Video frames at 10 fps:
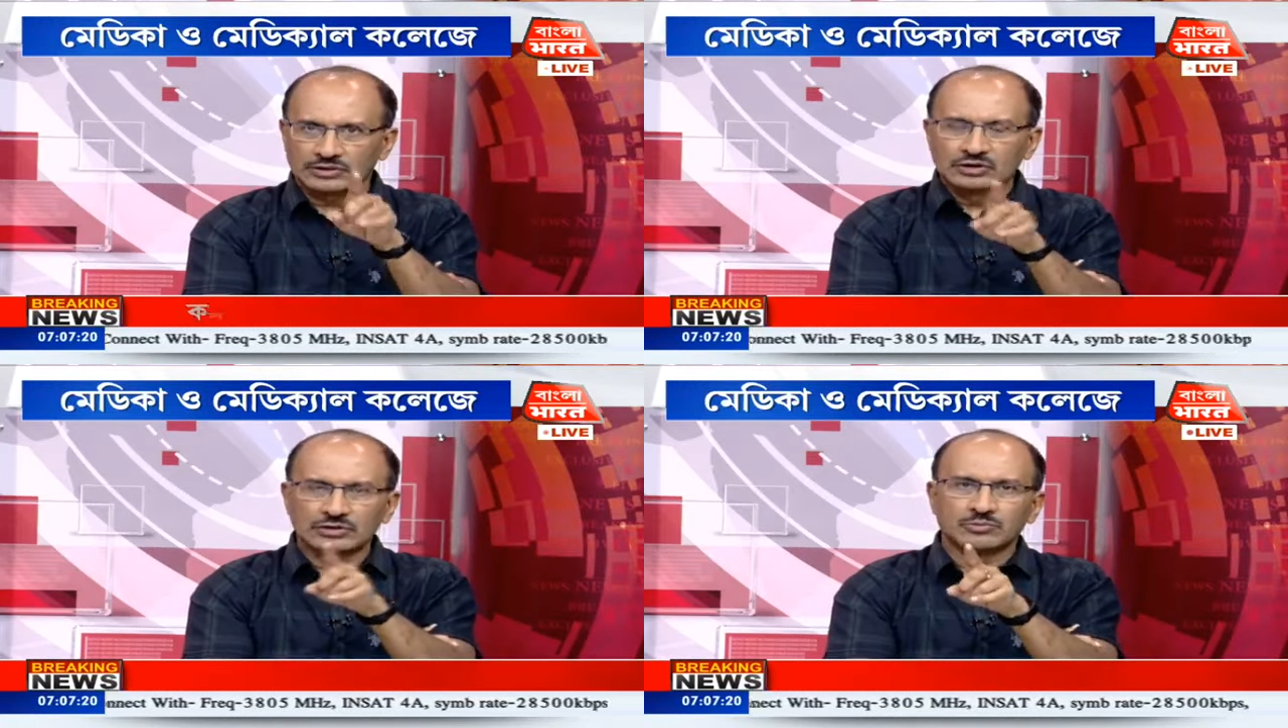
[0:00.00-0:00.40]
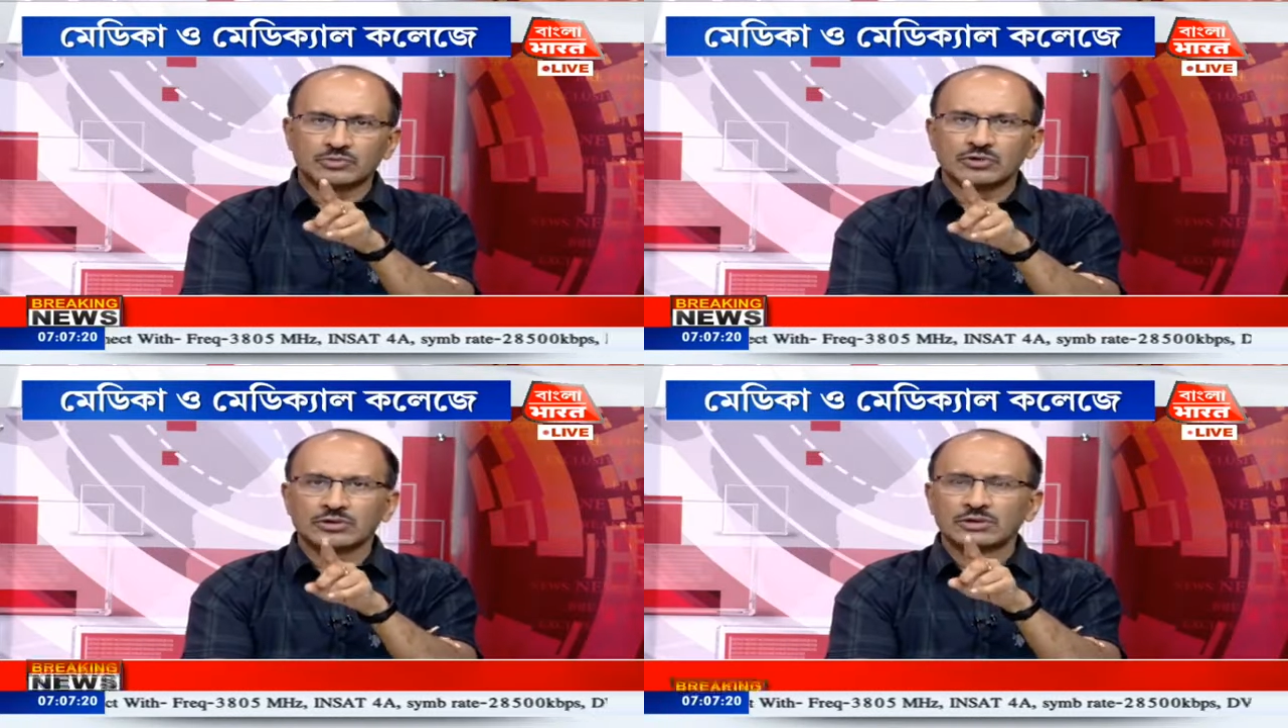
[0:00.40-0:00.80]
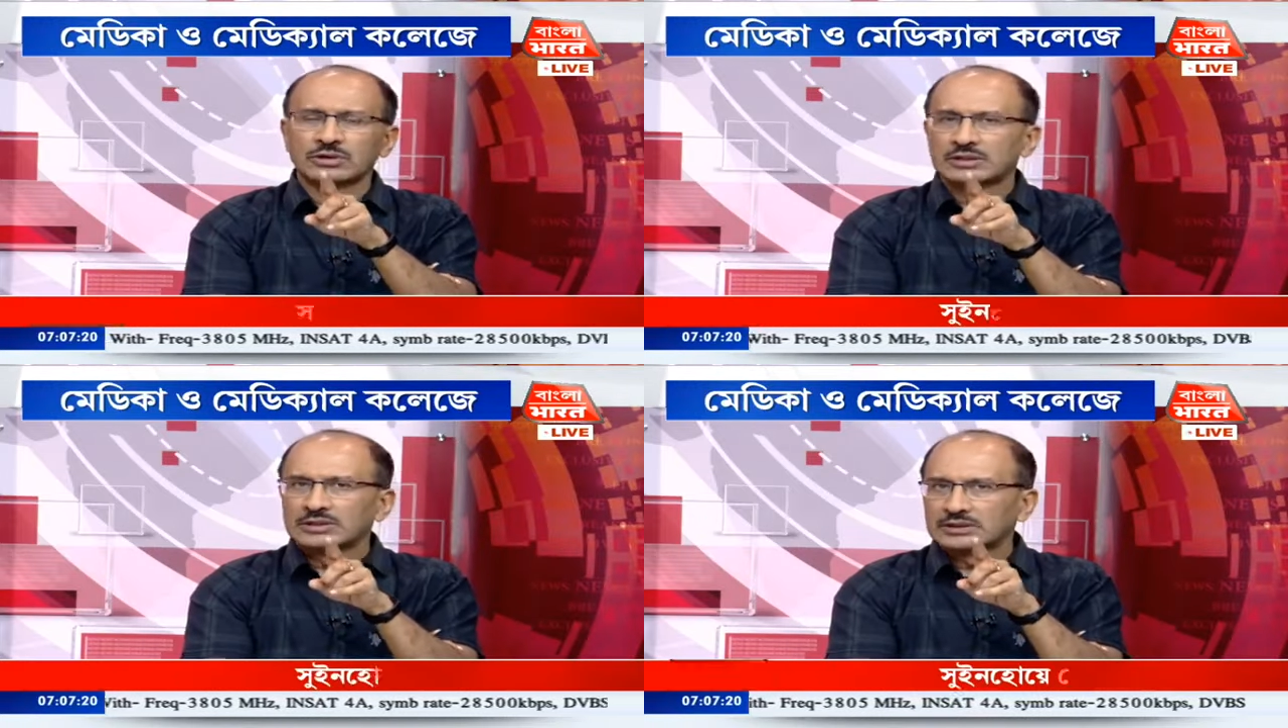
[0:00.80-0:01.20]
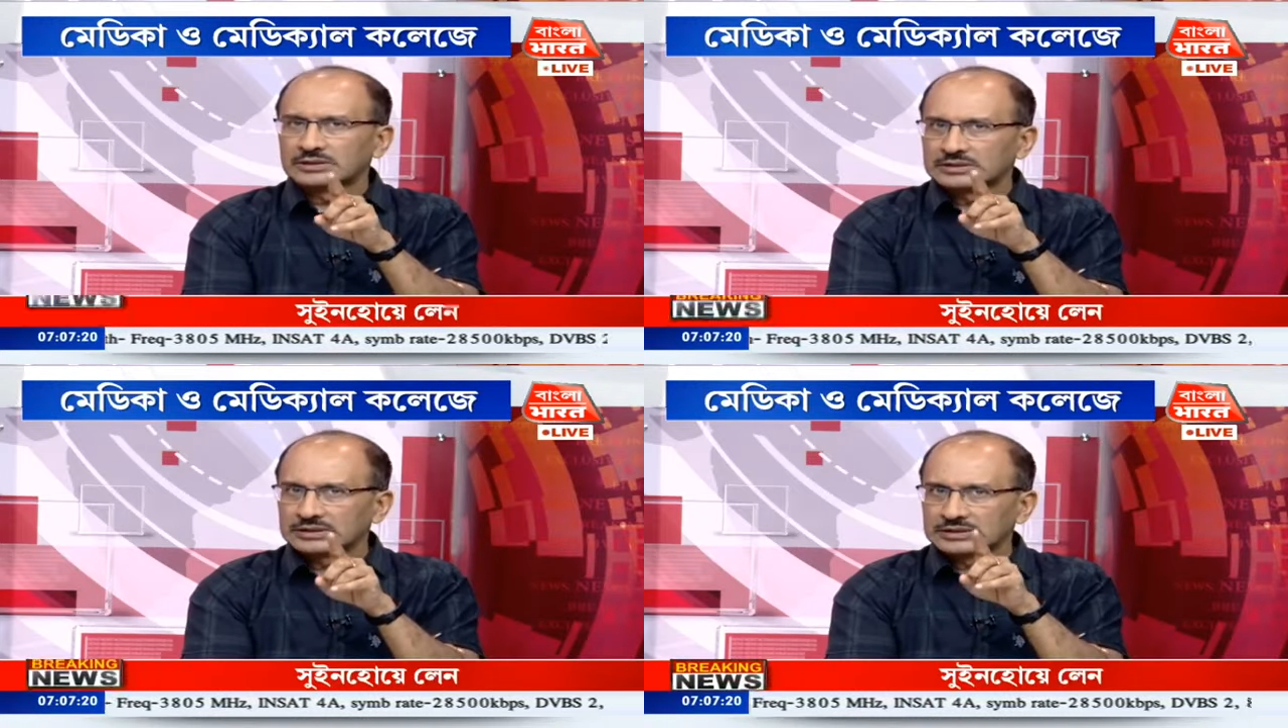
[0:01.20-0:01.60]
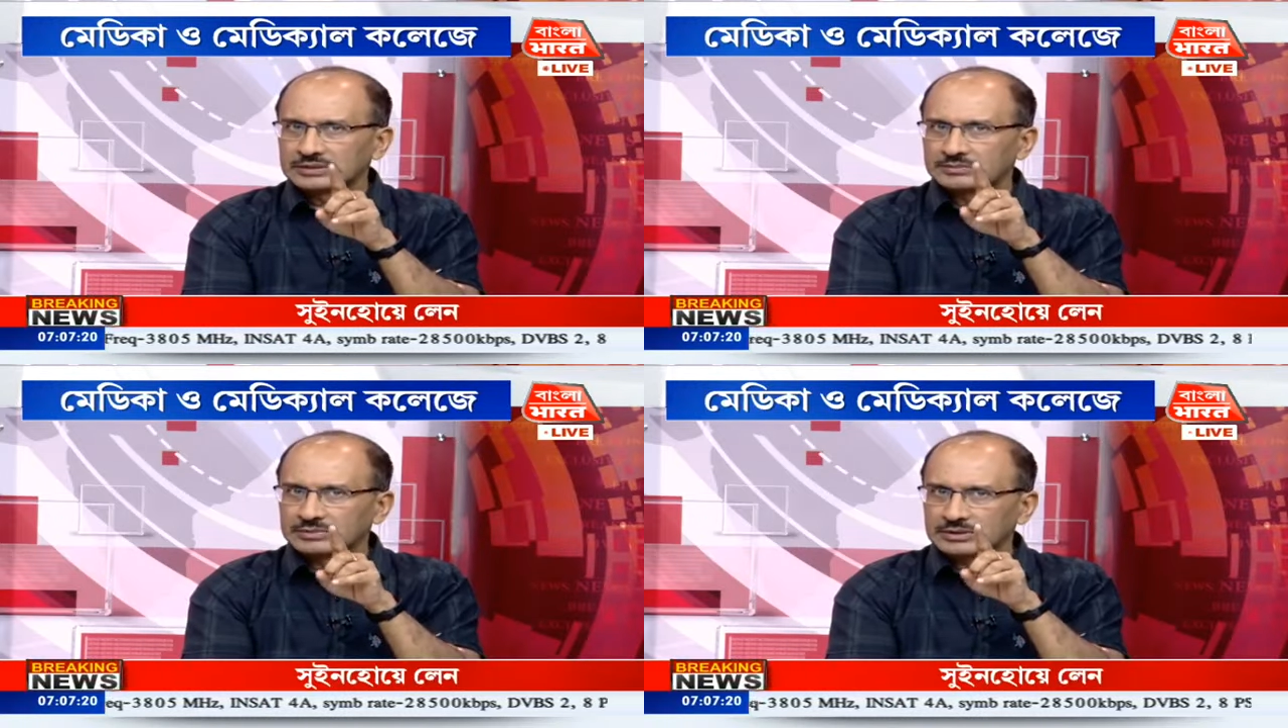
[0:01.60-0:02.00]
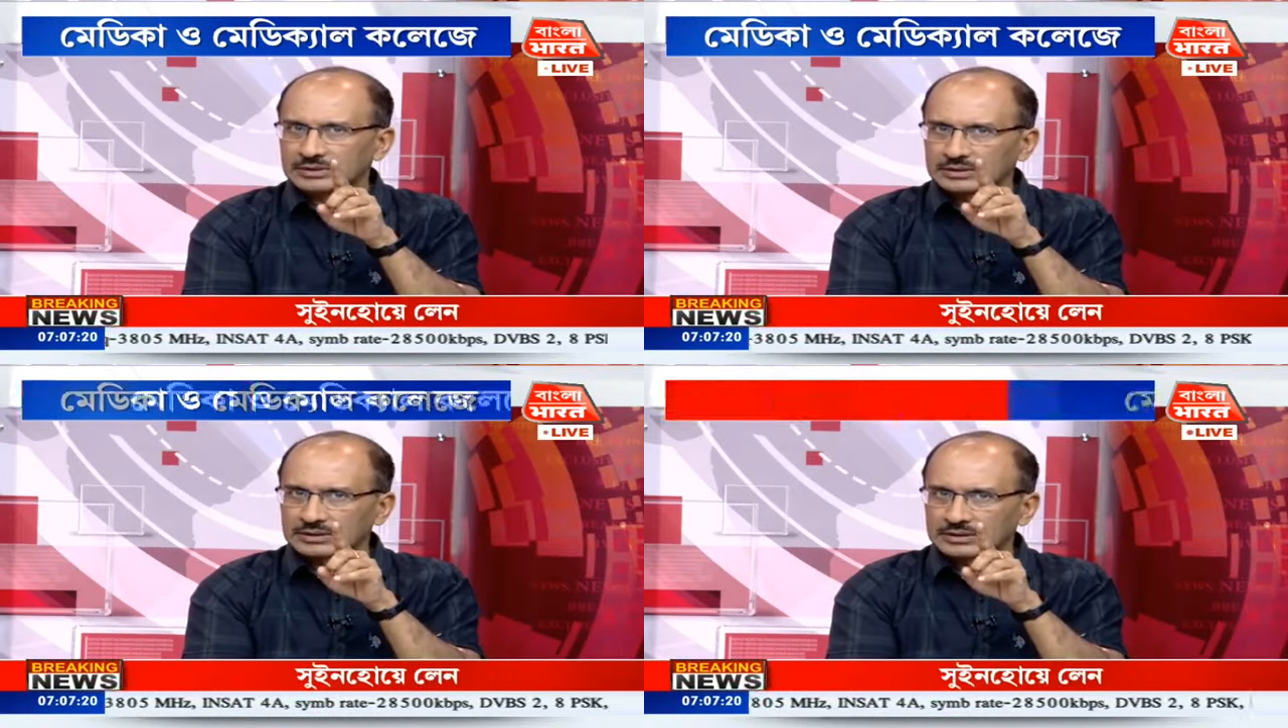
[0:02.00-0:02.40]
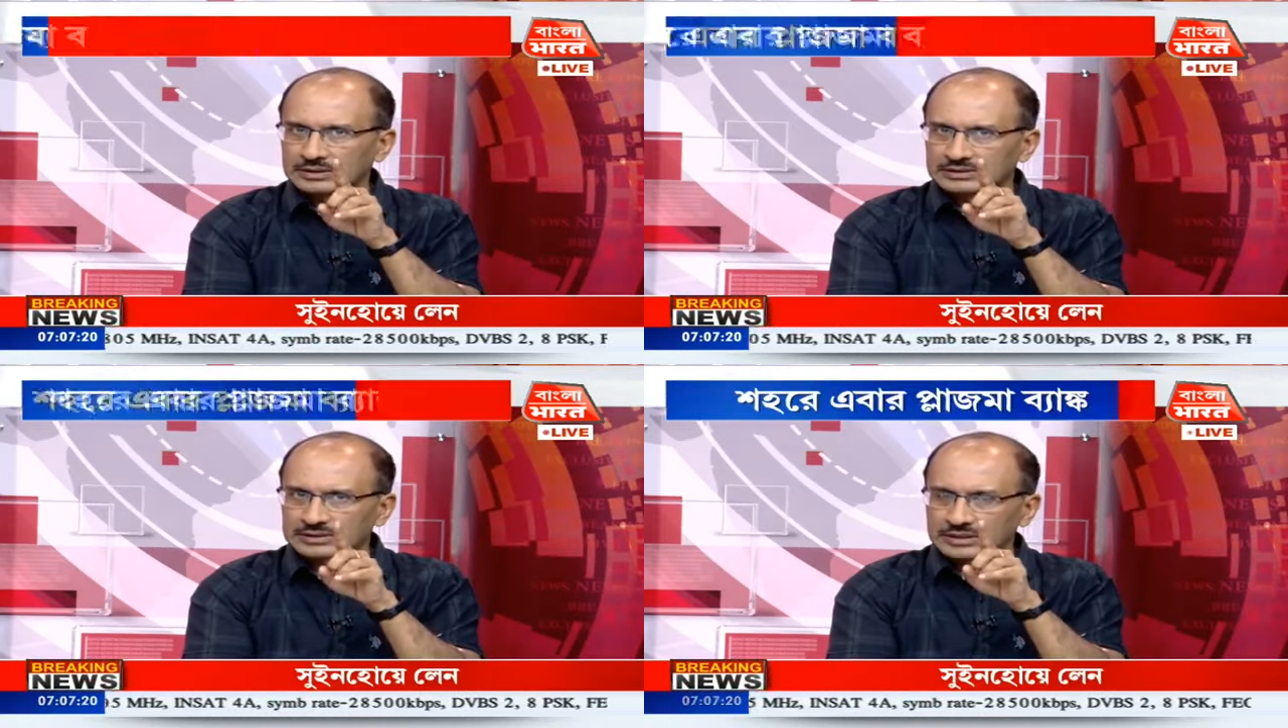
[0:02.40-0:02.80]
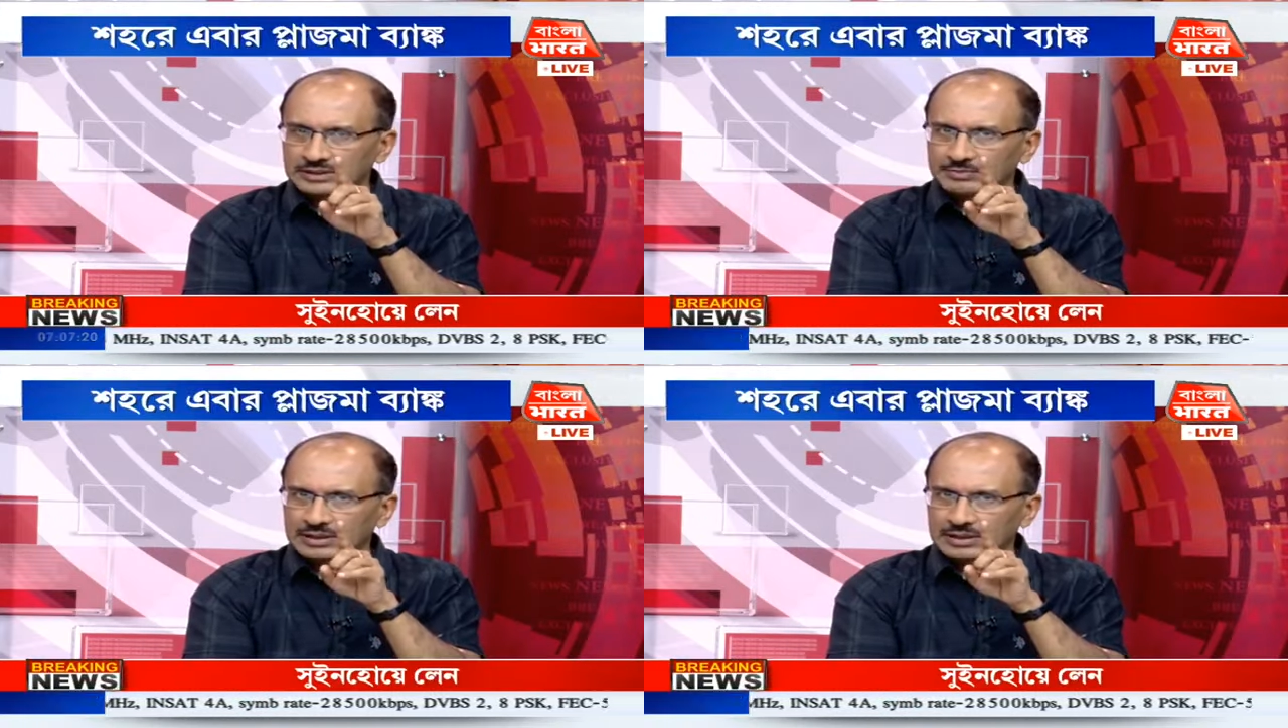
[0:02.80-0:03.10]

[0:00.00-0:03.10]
অরিন্দম বলল যে যে